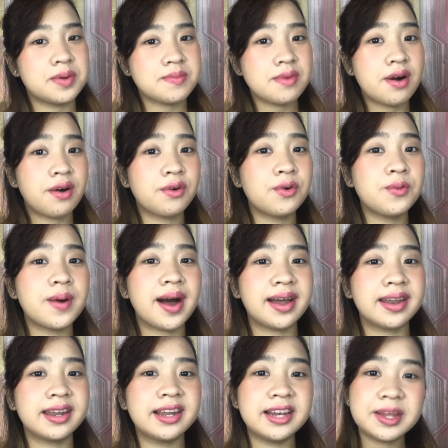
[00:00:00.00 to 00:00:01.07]
may makuha
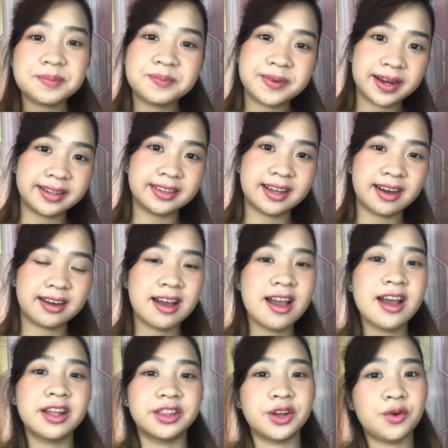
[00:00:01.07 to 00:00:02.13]
ka ng lip product
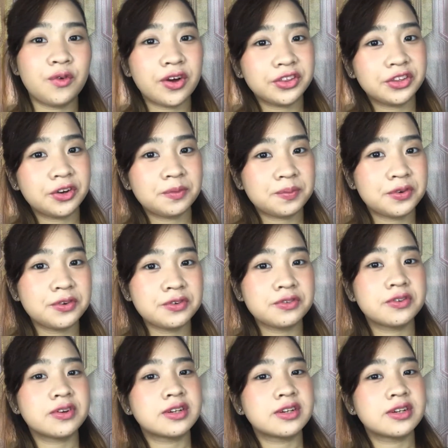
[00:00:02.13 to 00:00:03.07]
na waterproof,